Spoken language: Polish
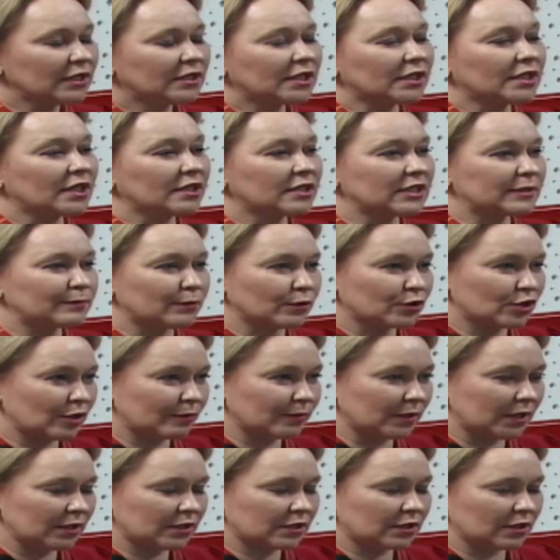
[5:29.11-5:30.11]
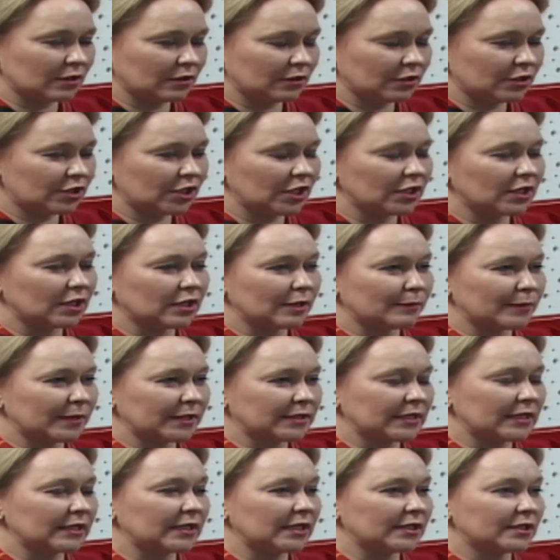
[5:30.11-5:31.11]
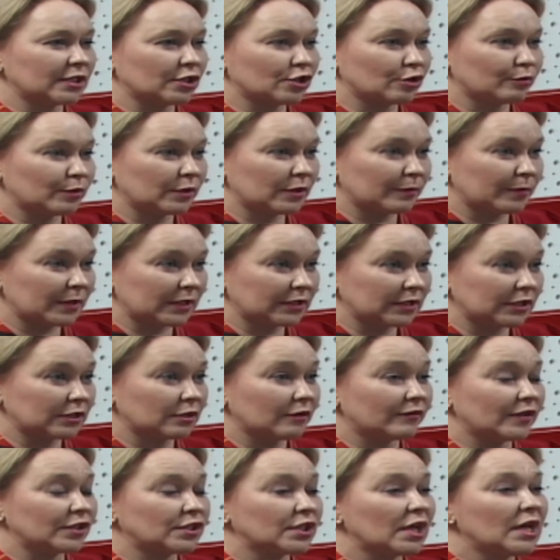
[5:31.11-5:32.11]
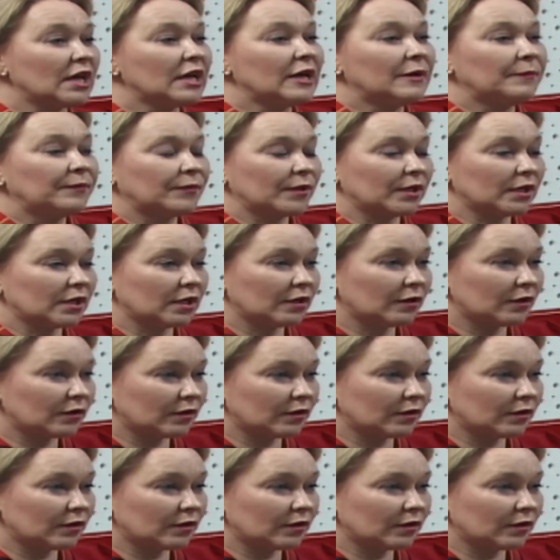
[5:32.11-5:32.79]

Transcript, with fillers: Tak jak jest potrzebna silna reprezentacja, żeby reprezentować e,